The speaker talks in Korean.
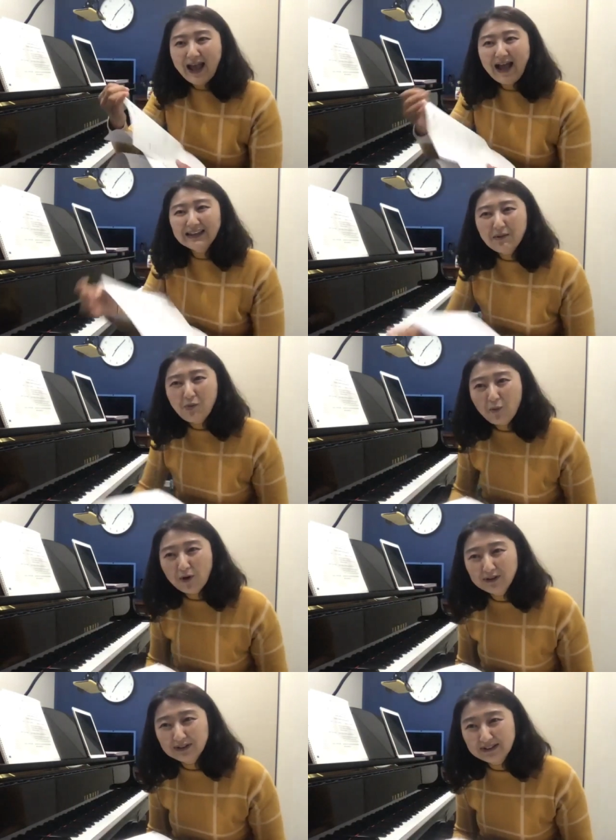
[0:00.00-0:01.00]
하다
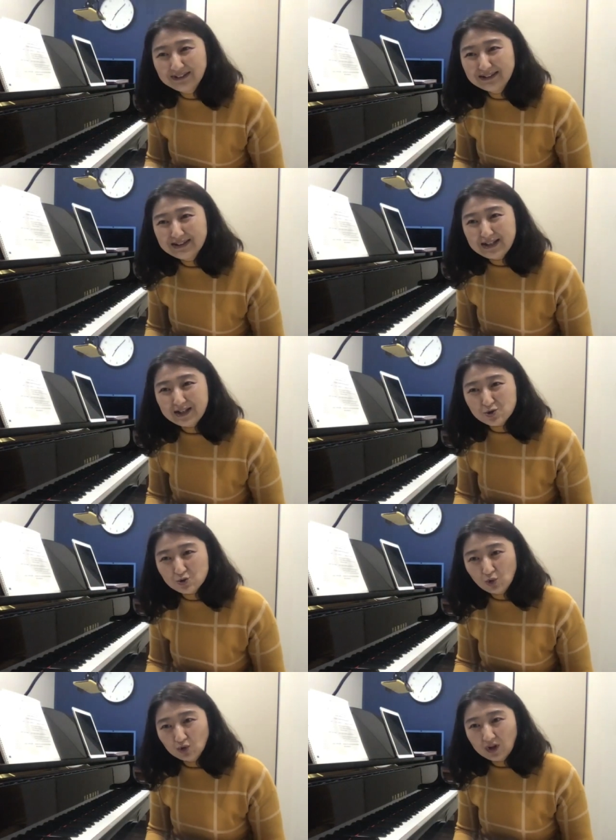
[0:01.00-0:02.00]
보면은 은근히
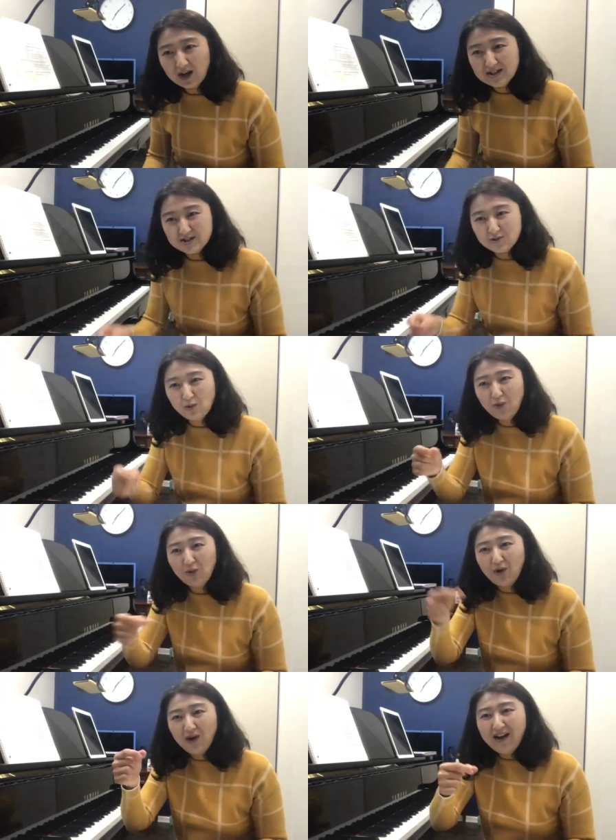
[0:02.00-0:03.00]
중독돼
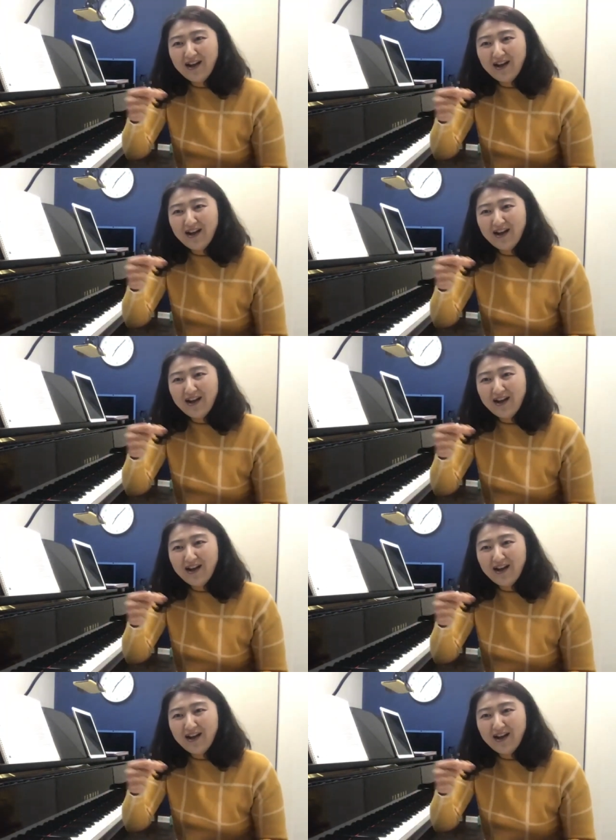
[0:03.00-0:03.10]
가지고